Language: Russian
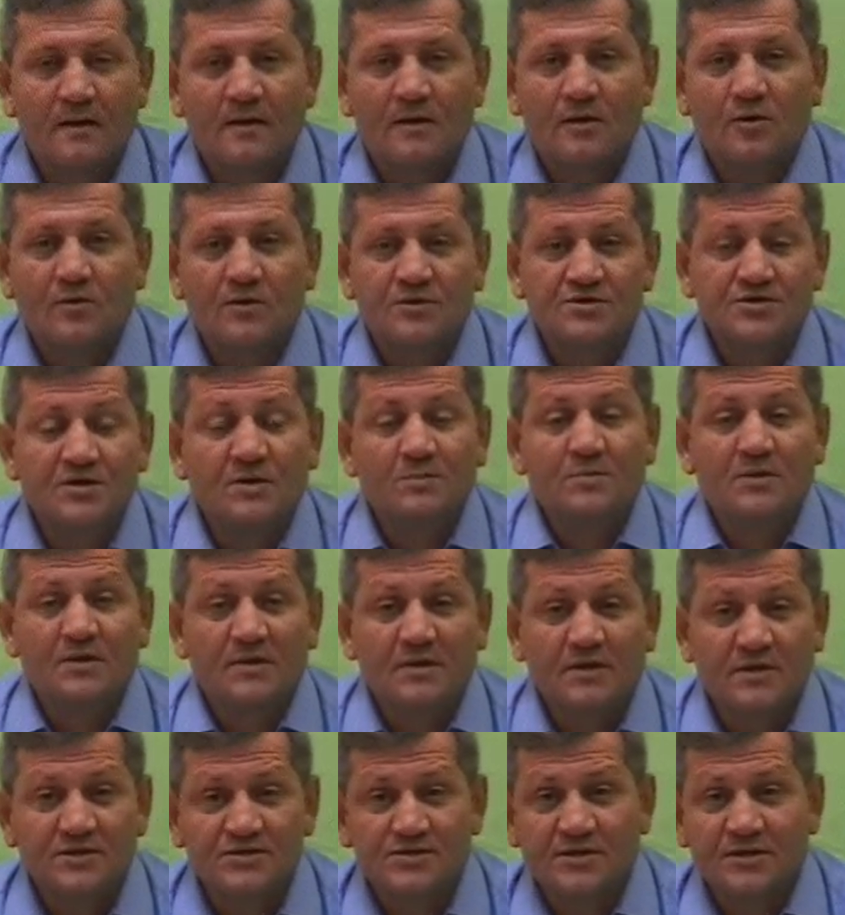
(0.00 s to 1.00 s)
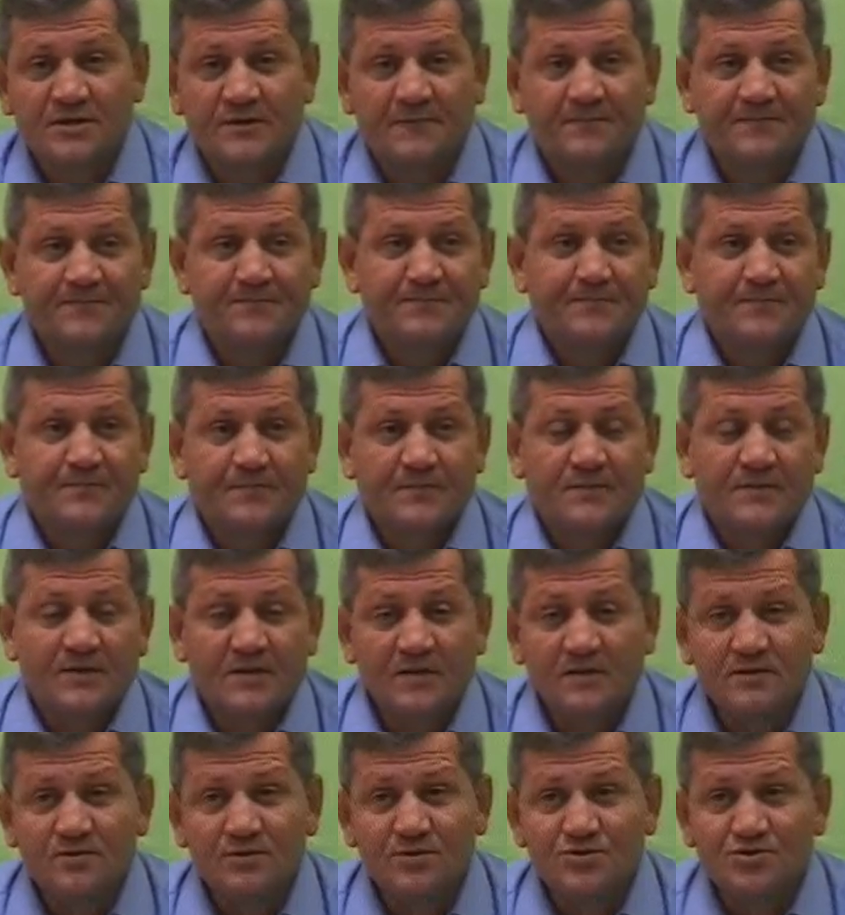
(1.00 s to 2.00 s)
Уважаемые граждане,
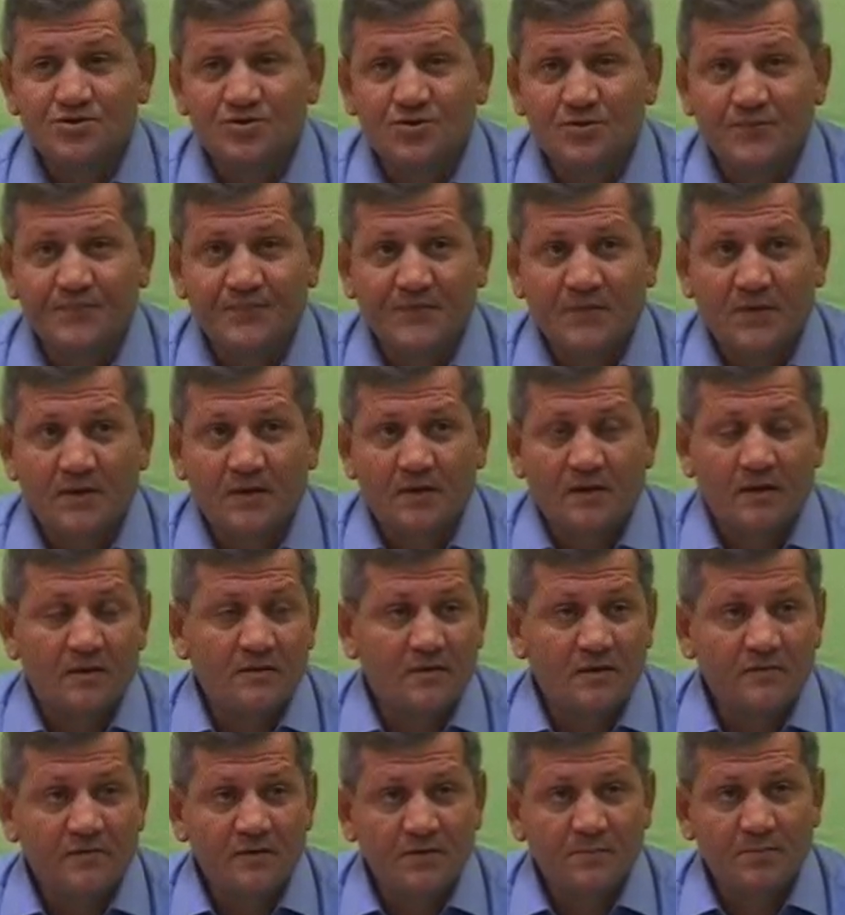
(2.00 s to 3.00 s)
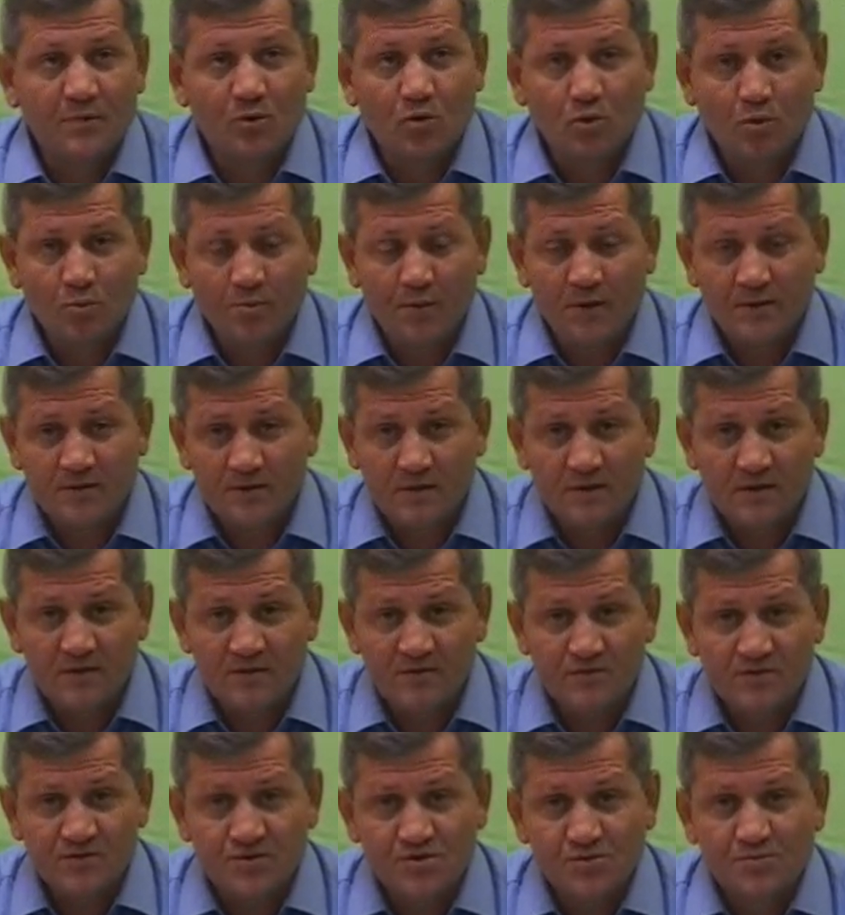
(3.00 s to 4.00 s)
Дело в том, что когда вы покупаете
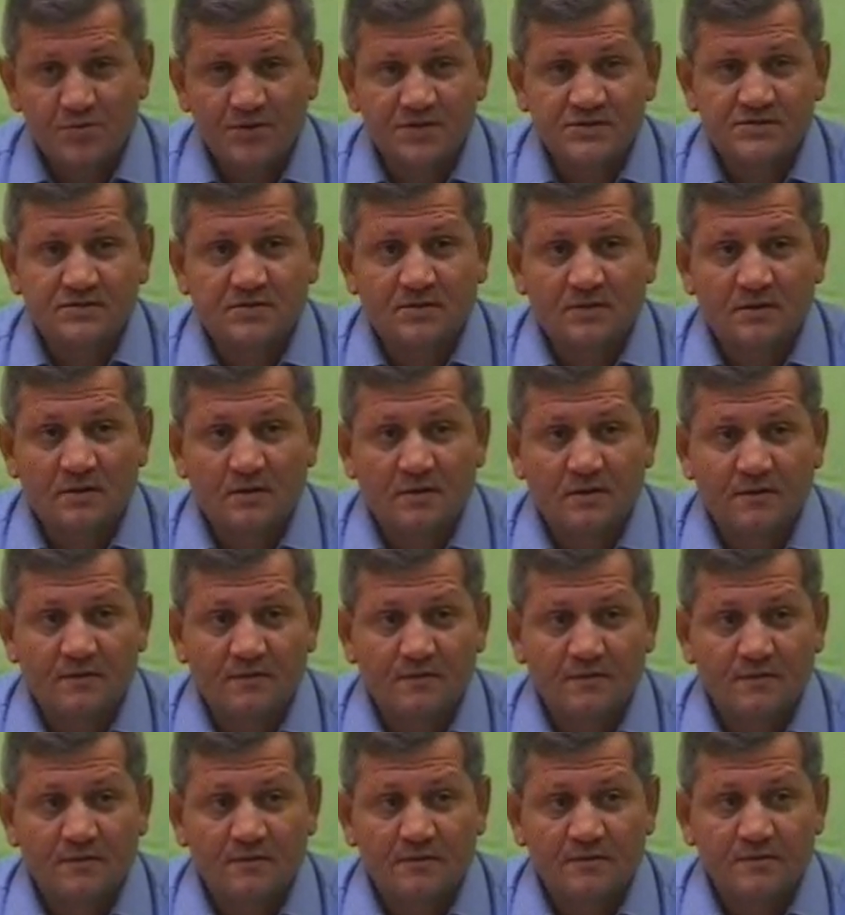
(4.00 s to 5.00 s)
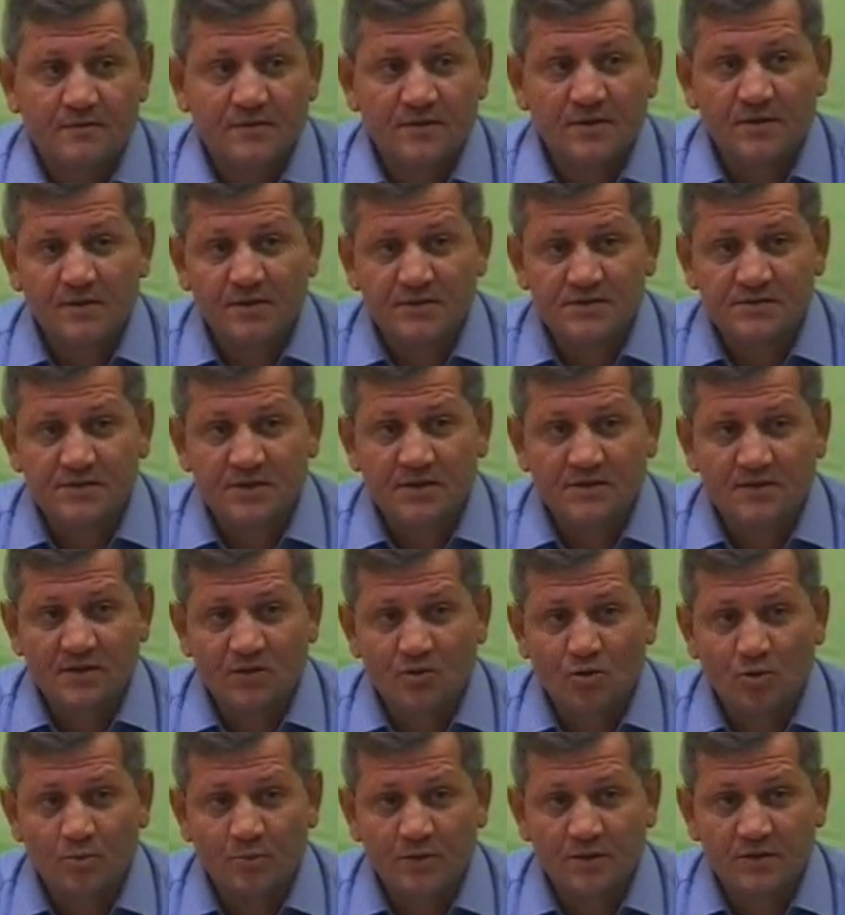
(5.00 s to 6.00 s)
недвижимость, в технических
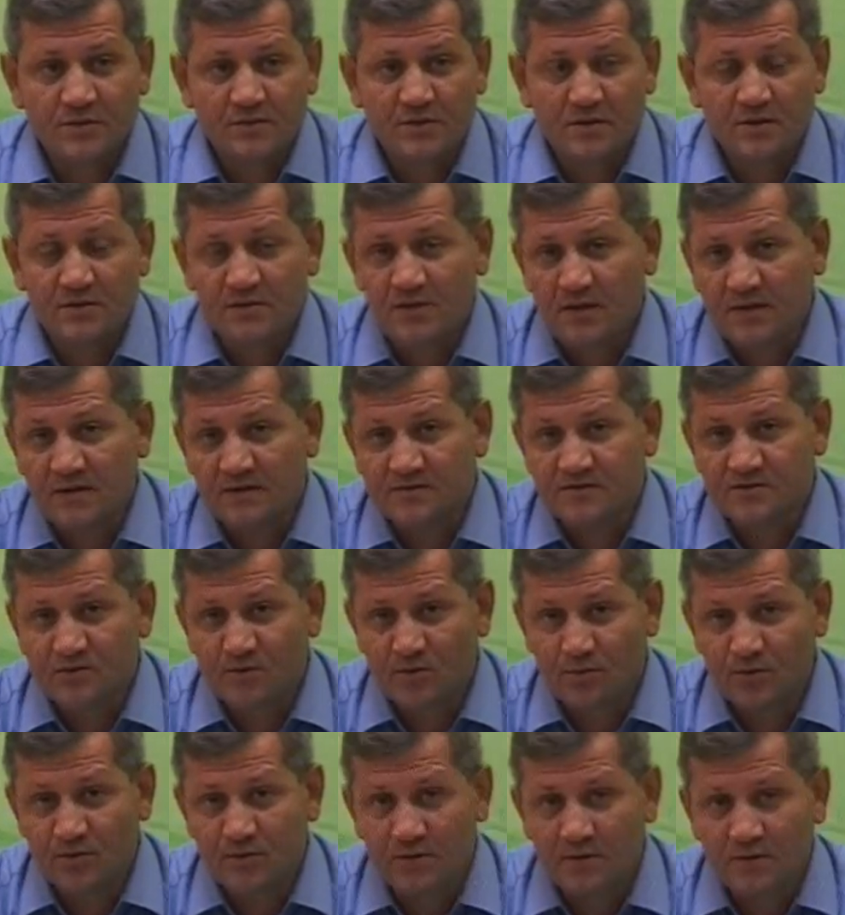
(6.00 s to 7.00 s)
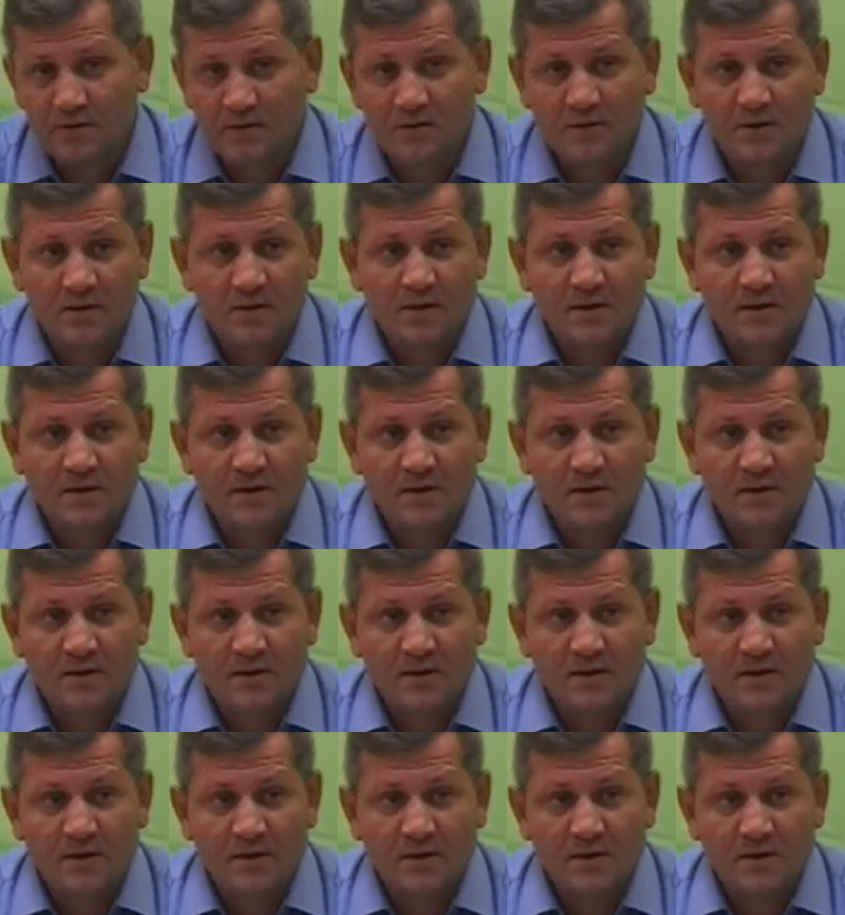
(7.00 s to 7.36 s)
документах, да и зеленки,